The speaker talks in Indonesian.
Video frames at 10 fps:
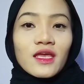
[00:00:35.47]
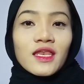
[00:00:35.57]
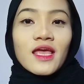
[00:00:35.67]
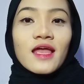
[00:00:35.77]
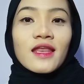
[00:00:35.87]

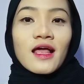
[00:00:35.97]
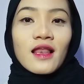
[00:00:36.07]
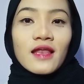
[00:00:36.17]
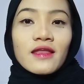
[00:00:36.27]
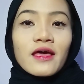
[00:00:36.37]
ini
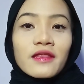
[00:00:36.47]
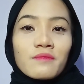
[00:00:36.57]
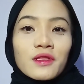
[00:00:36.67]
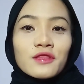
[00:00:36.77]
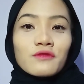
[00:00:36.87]
adalah dari
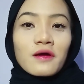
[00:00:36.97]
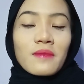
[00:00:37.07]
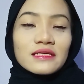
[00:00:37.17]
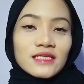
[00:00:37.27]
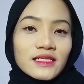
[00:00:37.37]
bentuk
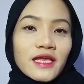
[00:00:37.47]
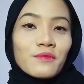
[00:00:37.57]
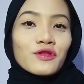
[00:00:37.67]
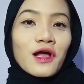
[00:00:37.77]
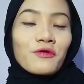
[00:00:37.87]

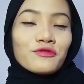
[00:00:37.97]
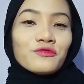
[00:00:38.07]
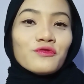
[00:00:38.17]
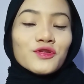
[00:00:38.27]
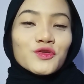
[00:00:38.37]
kemasannya menurut aku
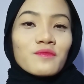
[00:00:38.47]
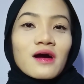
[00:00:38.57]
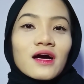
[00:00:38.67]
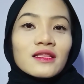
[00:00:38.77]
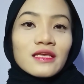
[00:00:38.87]
tuh lucu
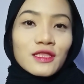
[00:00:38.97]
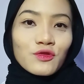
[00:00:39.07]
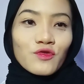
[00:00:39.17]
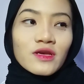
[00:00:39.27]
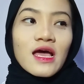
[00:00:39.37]
banget
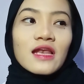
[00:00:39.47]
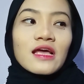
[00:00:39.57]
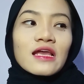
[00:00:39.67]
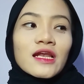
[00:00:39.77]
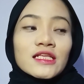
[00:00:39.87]
gitu
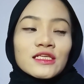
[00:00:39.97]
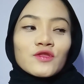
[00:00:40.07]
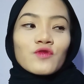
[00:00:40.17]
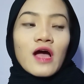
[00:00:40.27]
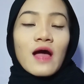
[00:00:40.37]
dan karena di
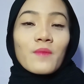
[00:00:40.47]
situ